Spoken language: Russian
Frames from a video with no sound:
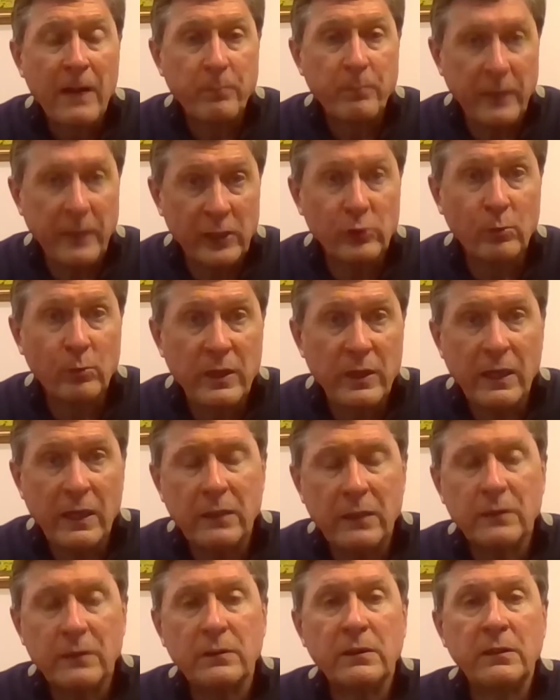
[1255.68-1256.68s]
Поэтому
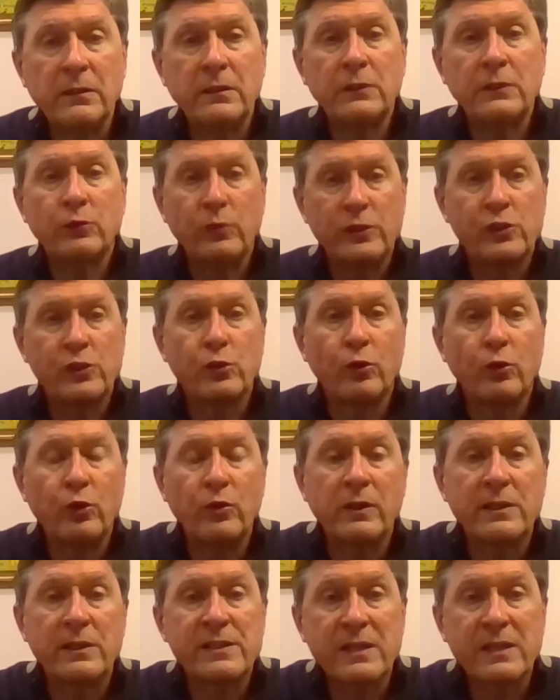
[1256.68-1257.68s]
я эту
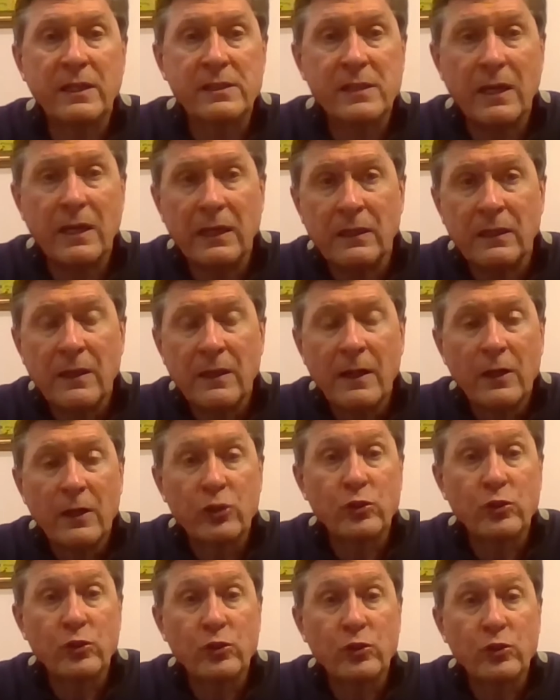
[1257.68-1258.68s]
историю рассказал,
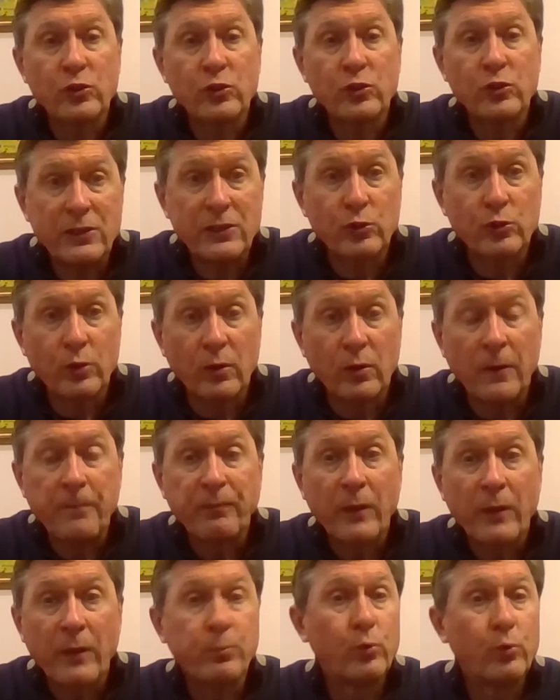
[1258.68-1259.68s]
чтобы показать,
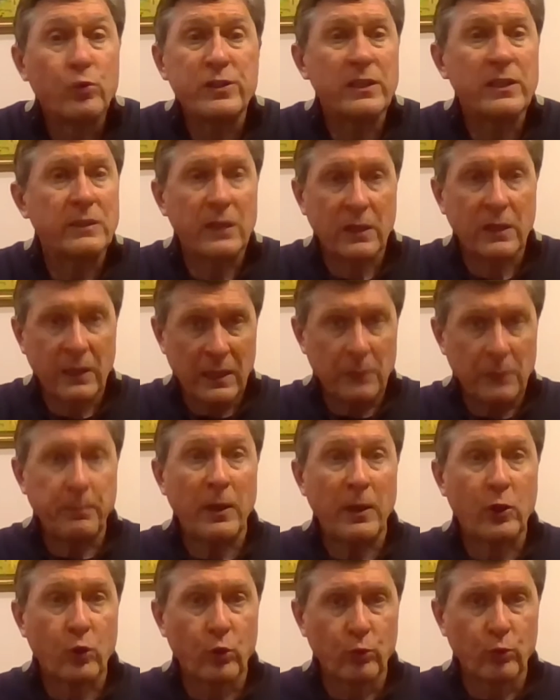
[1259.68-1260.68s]
что Путин играл
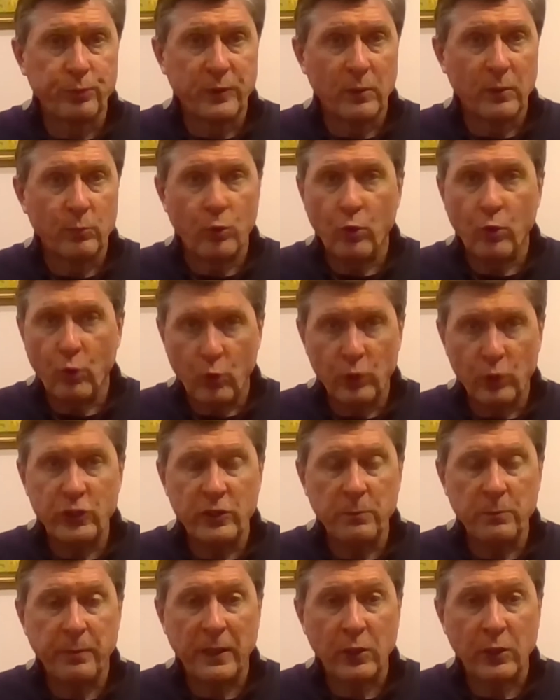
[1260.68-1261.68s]
по-крупному,
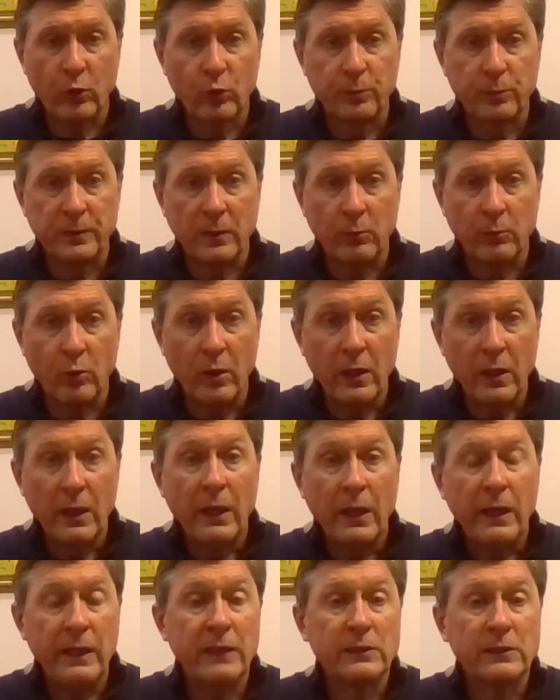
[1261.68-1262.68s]
очень по-крупному.
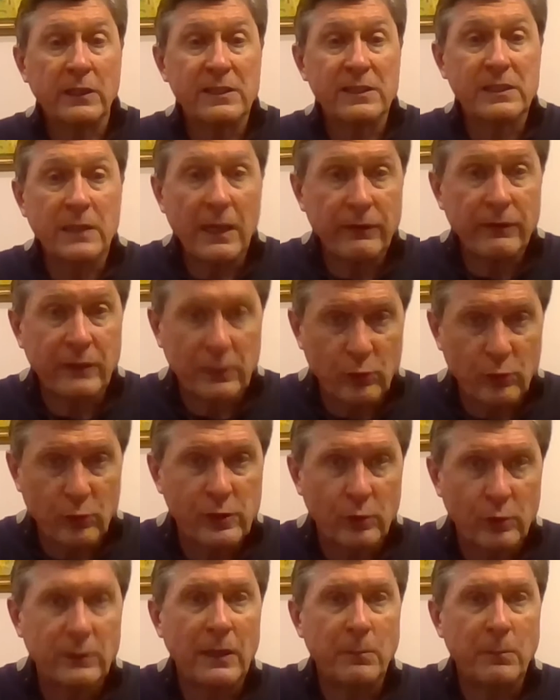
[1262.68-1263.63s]
И эта ставка, то есть он